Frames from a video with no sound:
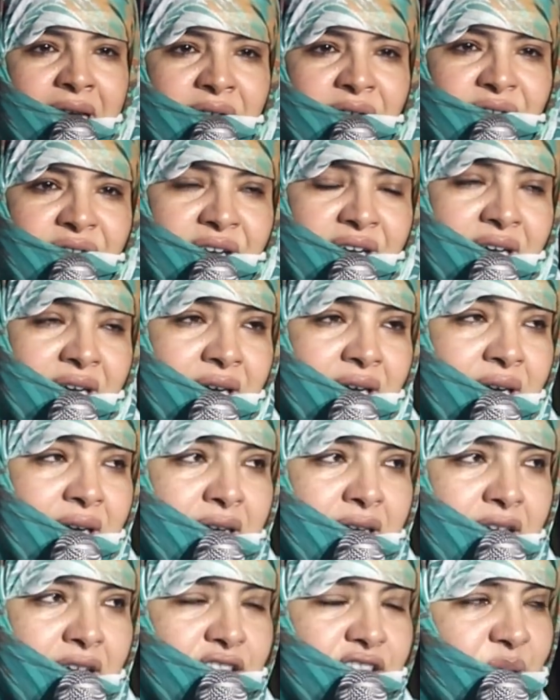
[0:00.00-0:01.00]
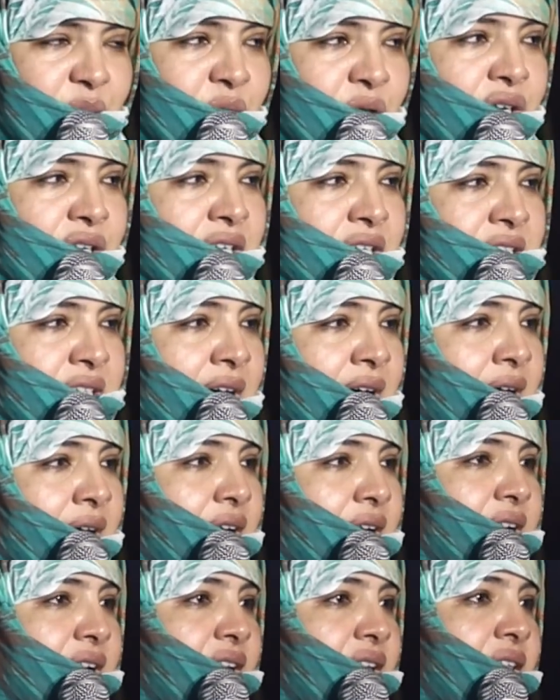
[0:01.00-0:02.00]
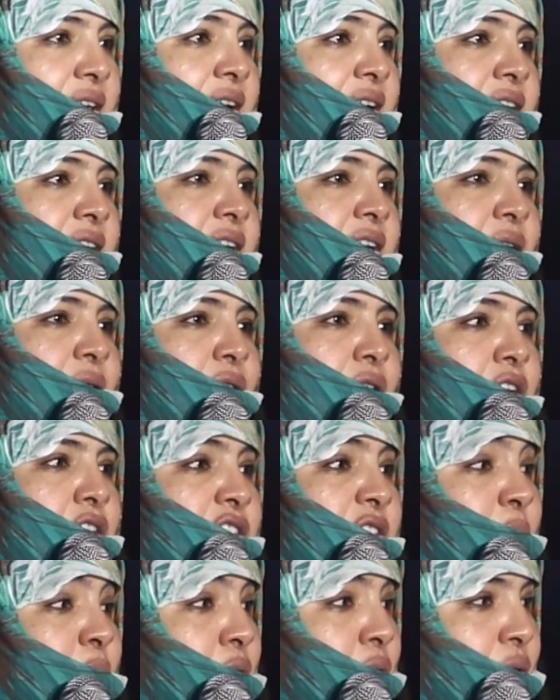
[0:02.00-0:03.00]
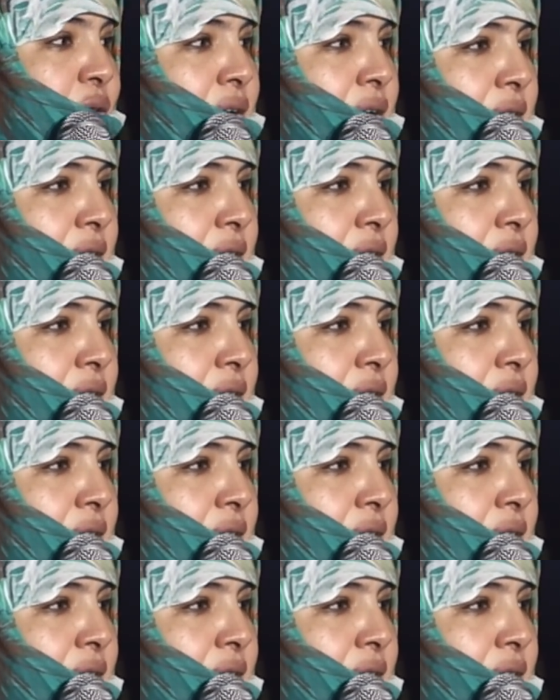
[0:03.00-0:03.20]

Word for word: فيجب أن نتحرك لذلك ويجب